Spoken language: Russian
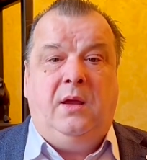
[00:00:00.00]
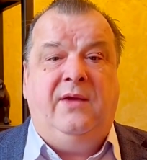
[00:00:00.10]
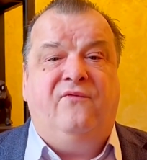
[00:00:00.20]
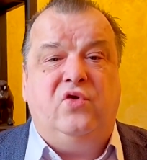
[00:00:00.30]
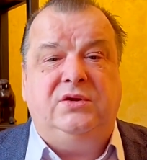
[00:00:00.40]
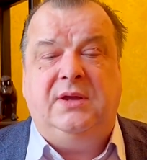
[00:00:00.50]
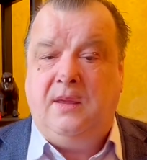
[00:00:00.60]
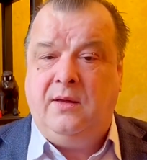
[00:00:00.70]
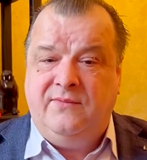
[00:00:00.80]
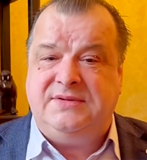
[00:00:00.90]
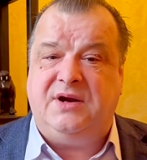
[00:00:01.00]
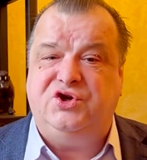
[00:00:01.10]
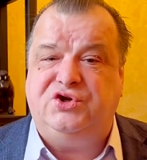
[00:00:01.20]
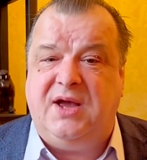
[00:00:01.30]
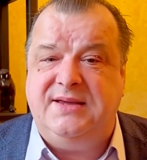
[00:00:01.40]
И вот,
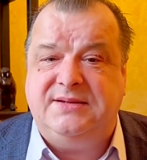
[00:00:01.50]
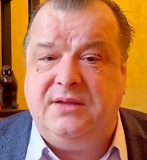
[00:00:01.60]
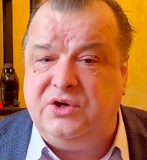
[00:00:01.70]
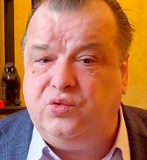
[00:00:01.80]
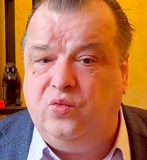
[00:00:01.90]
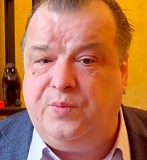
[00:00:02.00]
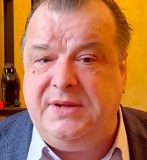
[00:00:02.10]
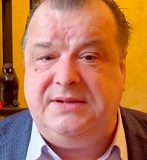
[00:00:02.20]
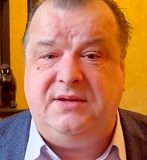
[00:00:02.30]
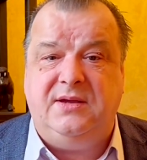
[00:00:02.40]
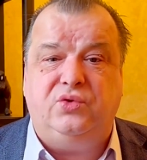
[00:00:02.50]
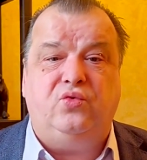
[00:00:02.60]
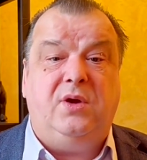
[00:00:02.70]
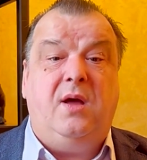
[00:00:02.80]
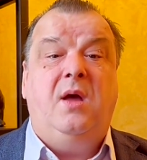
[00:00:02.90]
возвращаясь к нашему
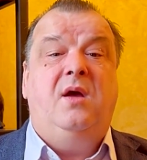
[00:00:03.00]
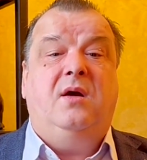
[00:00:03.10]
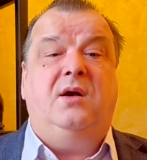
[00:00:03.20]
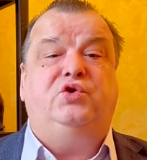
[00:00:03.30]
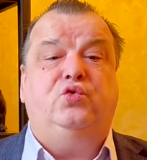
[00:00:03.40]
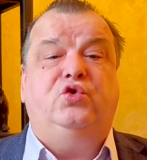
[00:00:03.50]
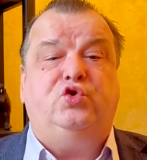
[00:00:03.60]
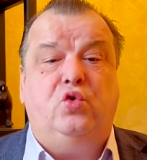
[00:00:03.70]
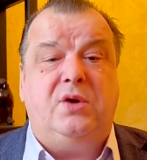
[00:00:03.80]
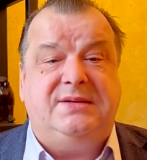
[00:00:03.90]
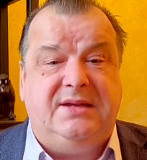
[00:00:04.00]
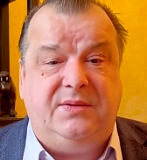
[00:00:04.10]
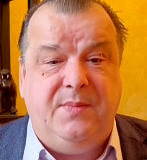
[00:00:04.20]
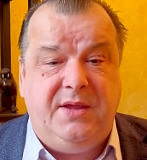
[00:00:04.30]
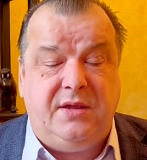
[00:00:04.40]
президенту, я хочу еще раз
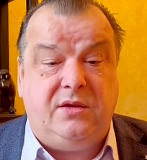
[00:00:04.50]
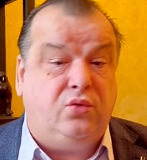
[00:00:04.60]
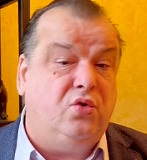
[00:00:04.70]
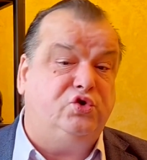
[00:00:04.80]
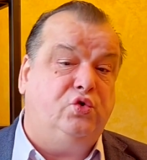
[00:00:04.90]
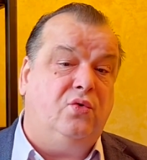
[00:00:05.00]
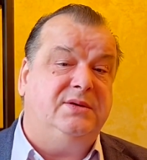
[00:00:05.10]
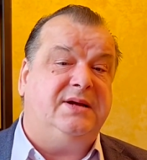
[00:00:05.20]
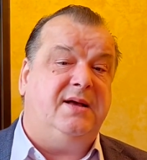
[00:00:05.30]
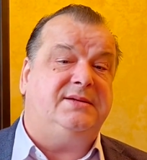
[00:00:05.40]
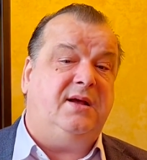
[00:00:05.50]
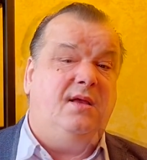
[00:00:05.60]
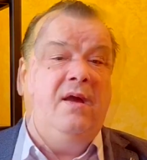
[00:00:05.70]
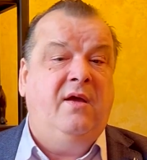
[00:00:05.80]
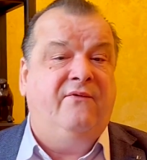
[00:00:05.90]
отметить то, что он
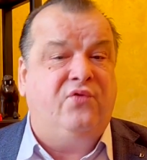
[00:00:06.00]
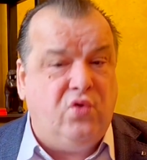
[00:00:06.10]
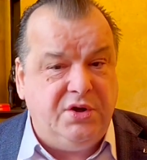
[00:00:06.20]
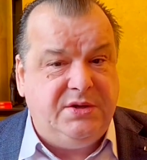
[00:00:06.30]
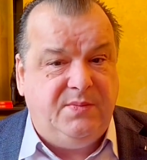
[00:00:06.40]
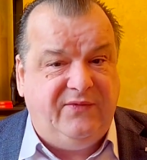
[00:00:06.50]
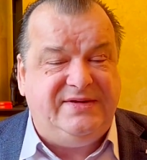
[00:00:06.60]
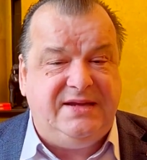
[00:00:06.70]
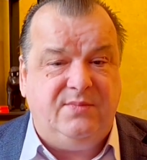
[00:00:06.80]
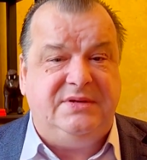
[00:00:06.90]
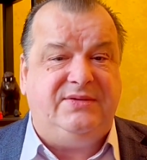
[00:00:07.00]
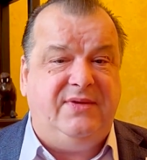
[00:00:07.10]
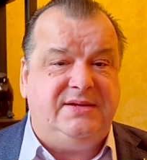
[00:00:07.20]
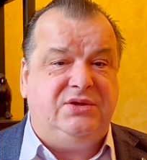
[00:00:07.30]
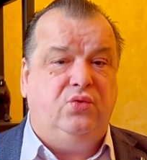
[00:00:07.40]
сказал вроде бы всем
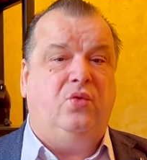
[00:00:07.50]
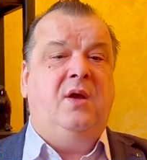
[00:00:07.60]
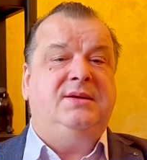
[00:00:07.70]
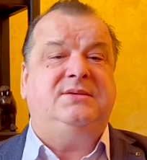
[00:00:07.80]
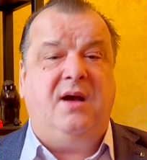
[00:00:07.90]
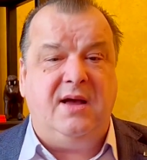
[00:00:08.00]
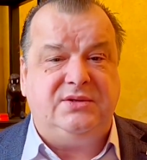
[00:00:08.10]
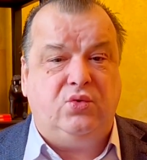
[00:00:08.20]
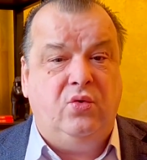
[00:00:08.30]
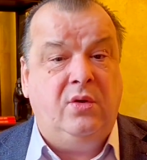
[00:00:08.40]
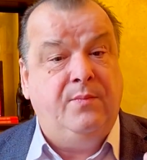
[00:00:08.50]
известную сказку,